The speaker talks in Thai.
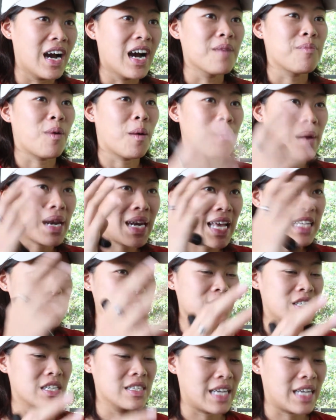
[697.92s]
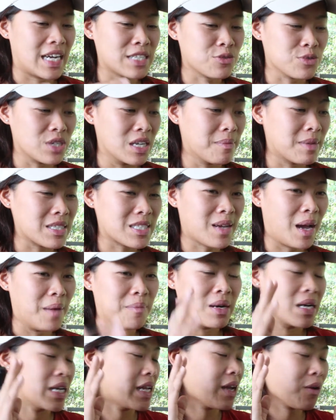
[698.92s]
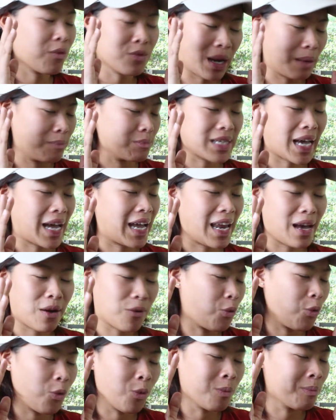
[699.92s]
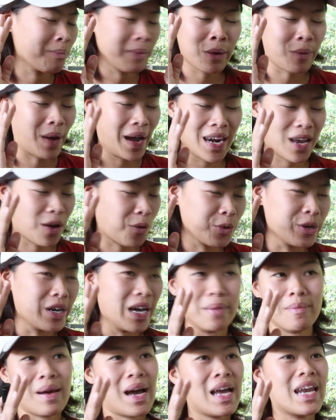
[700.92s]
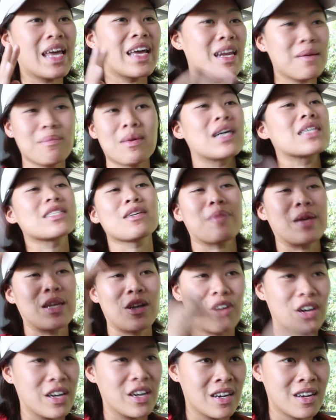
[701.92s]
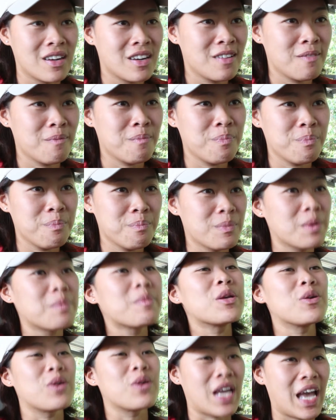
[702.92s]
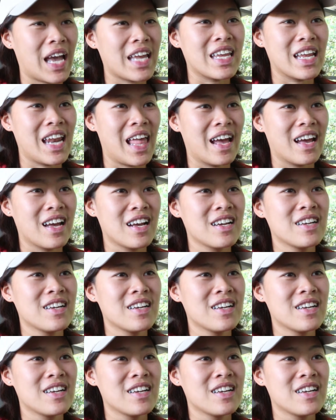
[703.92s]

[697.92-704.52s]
เพราะมันเล่นจนถึงจุดหนึ่งมันจะแบบเฮ้ยกูหนำใจแล้วกูไม่ไหวแล้วกูเหนื่อยมากเลยแล้วมันก็จะไปนอนมันมีอยู่แค่นี้แหละ